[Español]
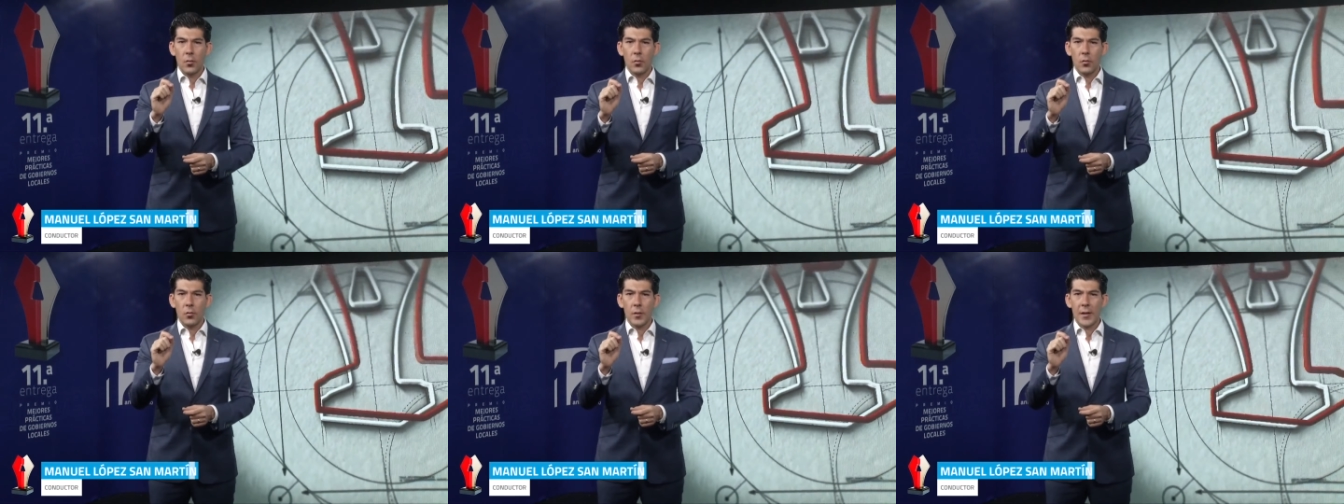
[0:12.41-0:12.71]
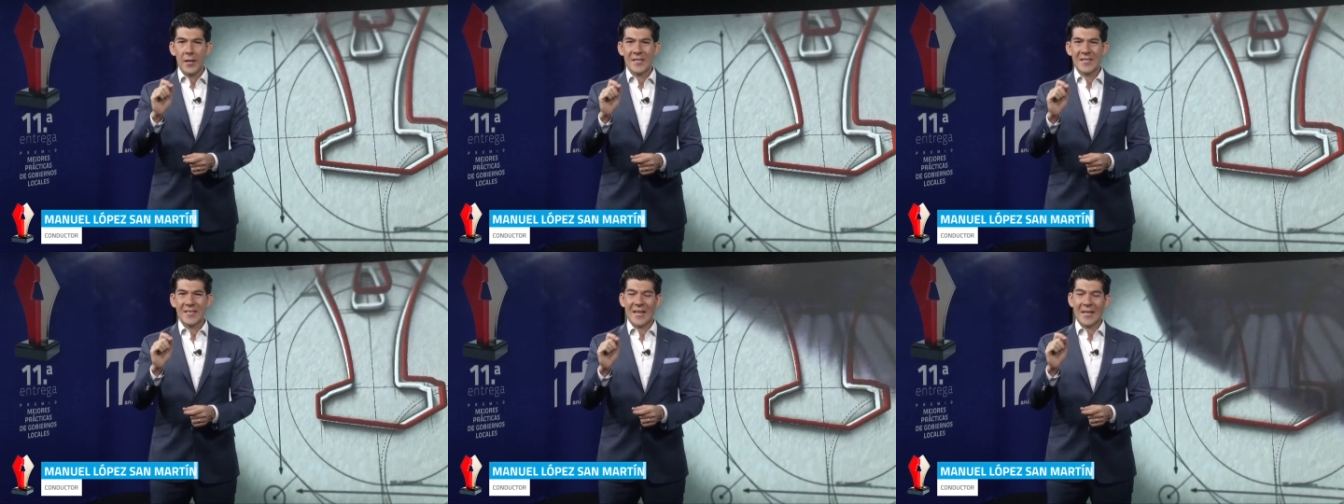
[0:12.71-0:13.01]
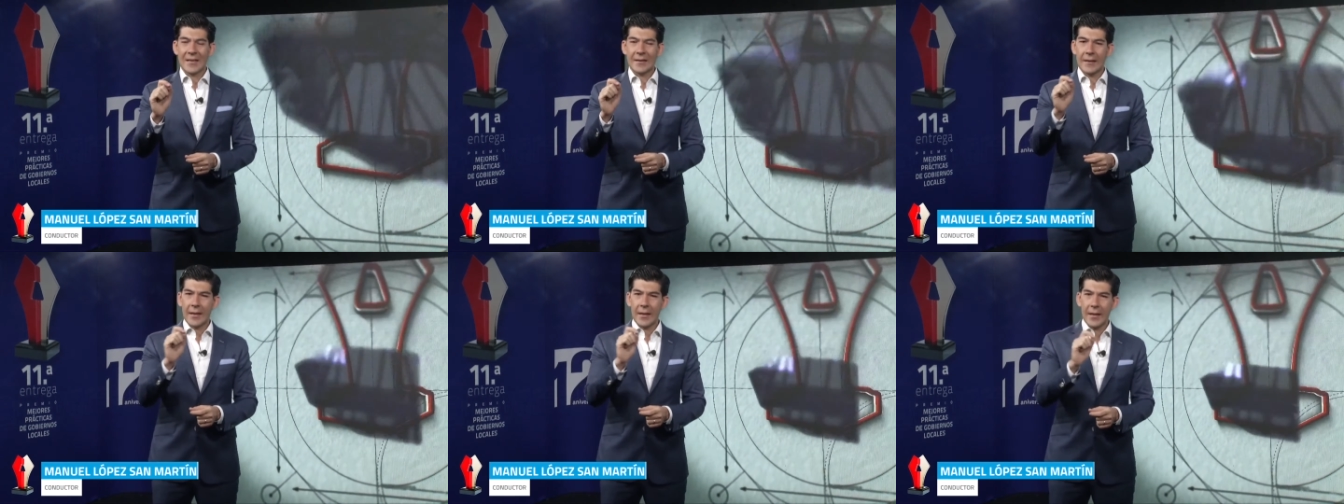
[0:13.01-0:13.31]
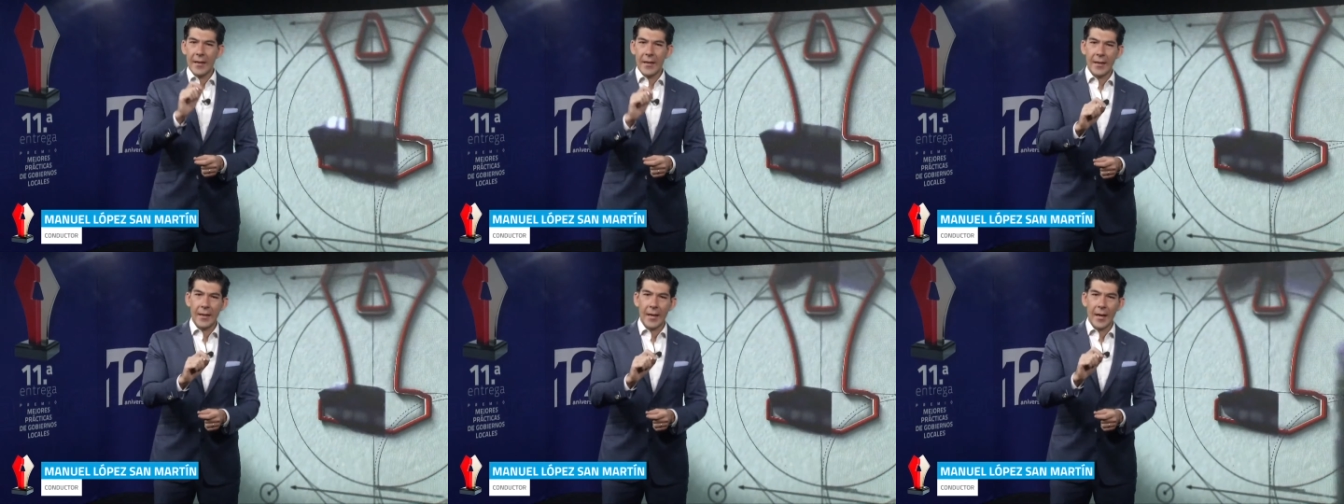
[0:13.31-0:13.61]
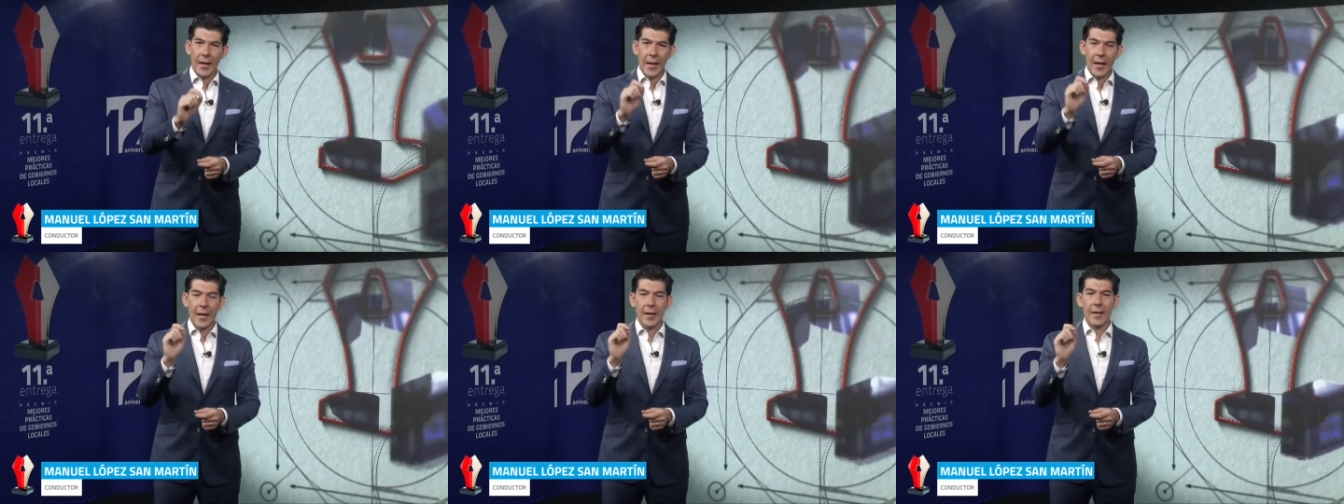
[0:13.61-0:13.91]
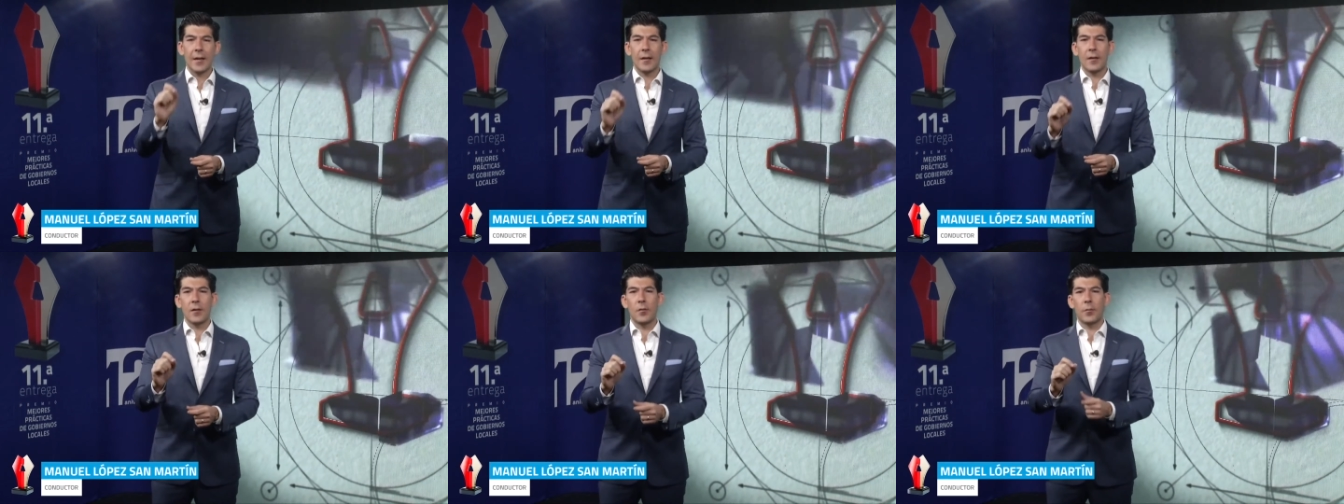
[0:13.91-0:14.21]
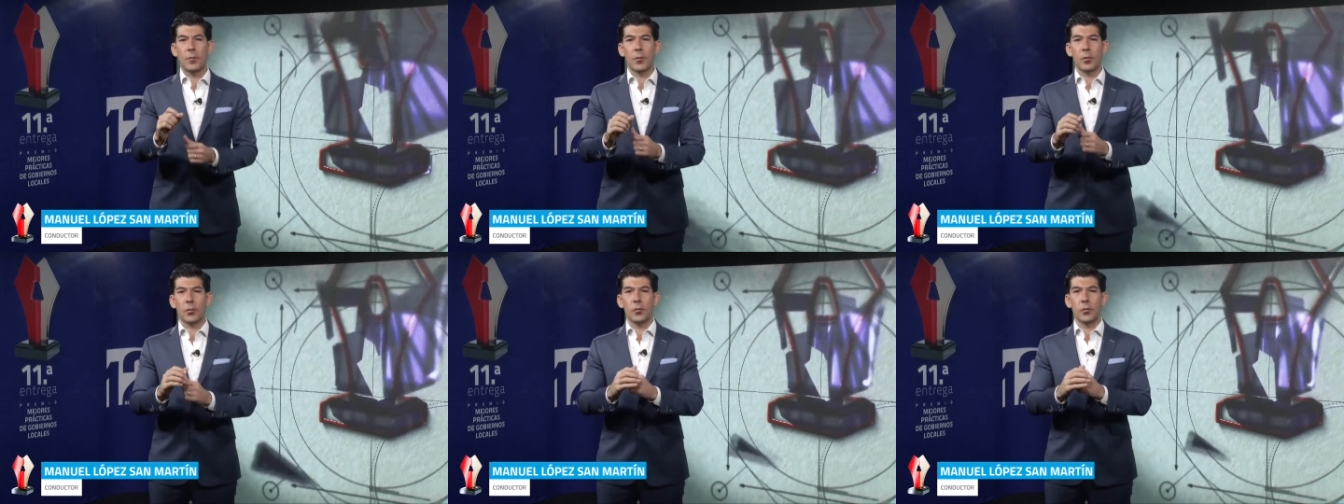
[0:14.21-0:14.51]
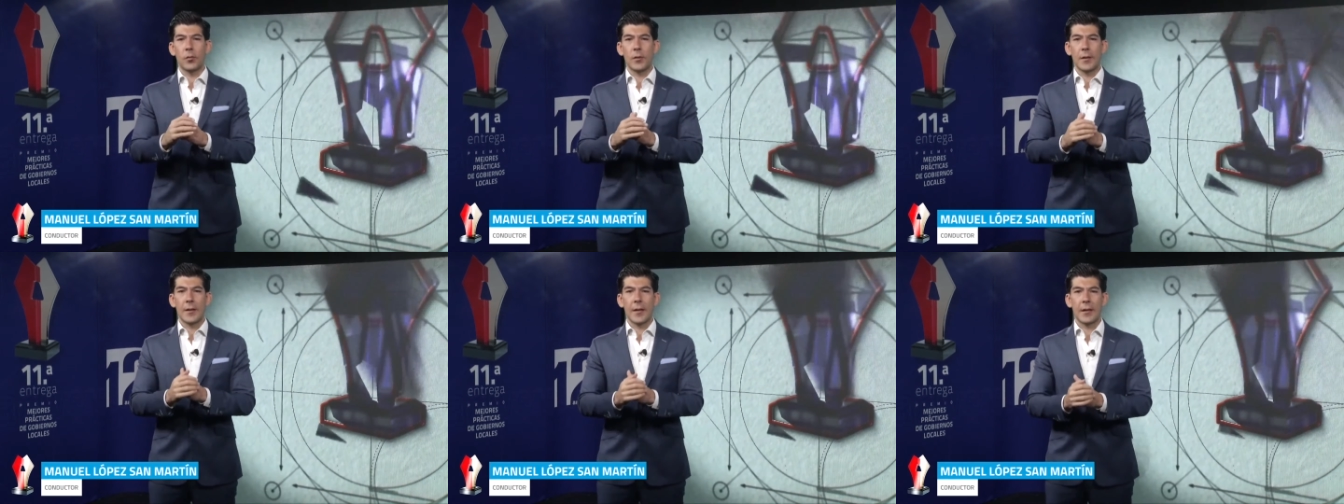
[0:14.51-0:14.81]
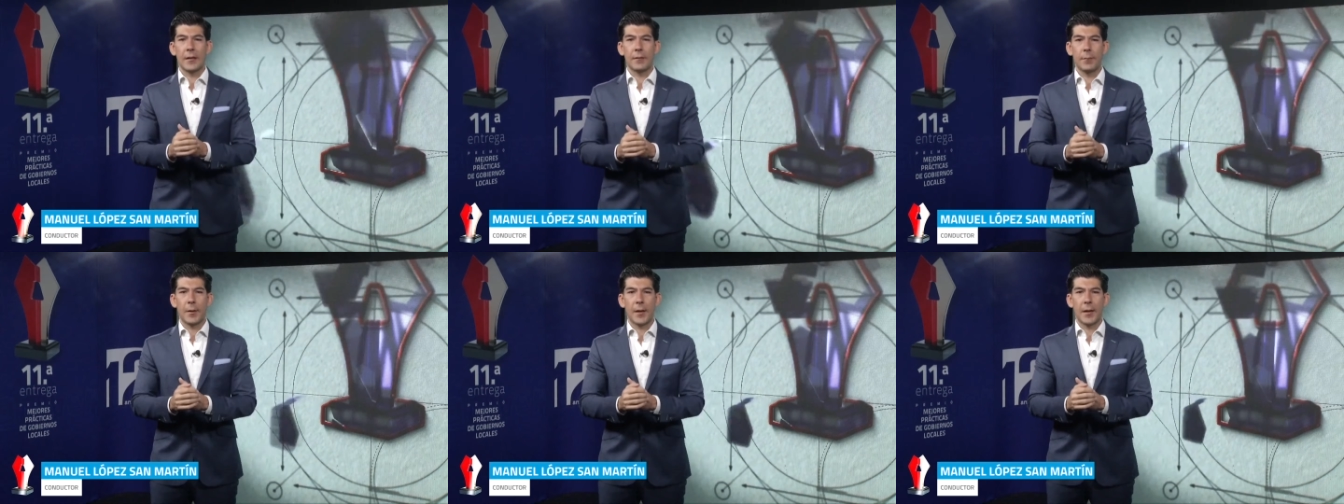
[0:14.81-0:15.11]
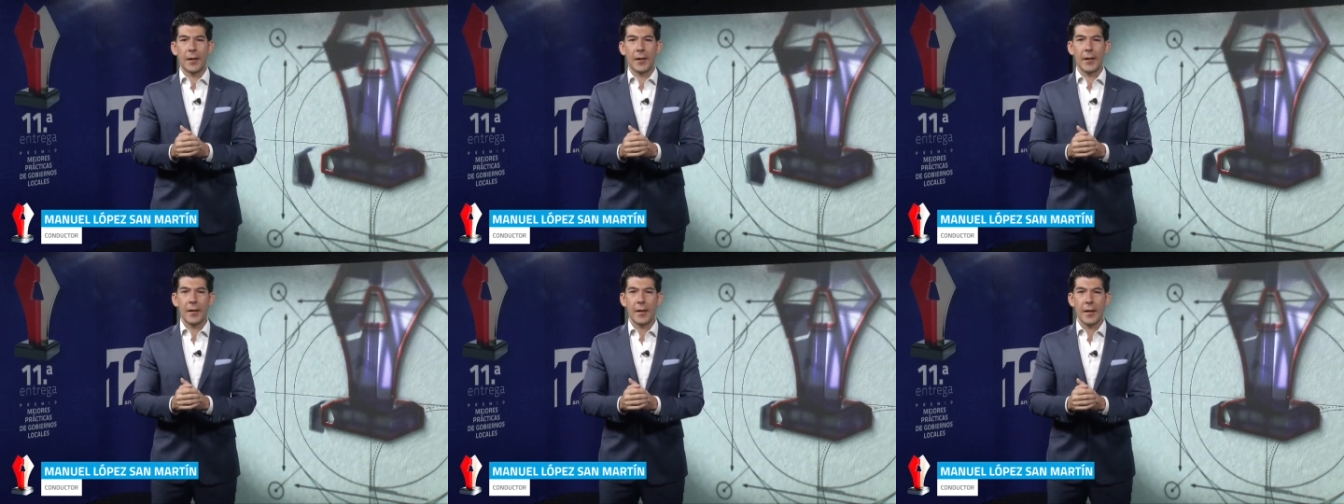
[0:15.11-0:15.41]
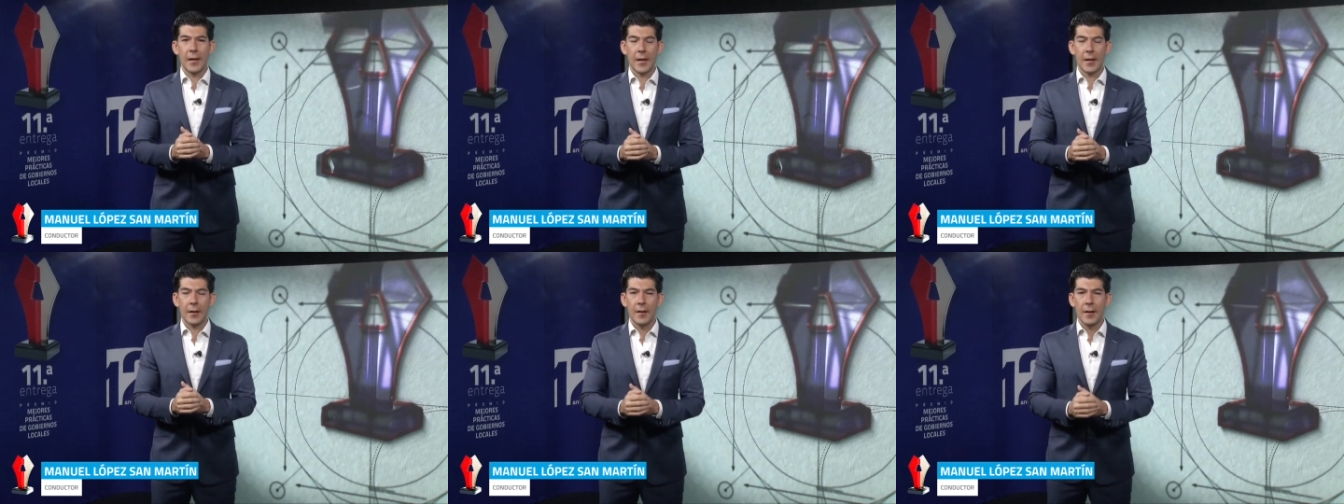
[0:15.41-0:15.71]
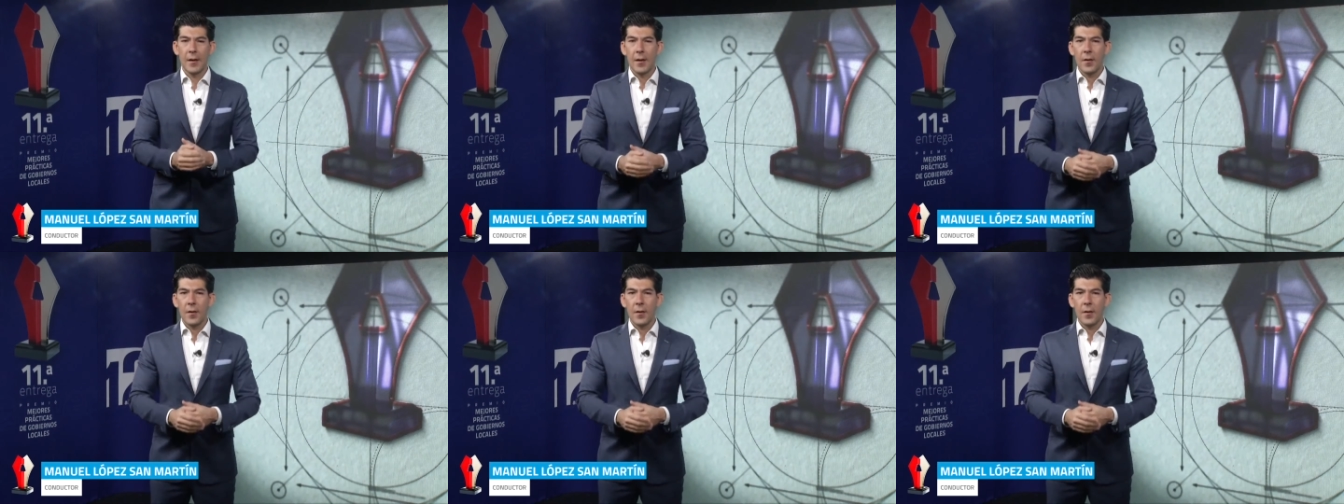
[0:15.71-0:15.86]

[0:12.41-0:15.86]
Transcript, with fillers: una estratégica área de oportunidad para generar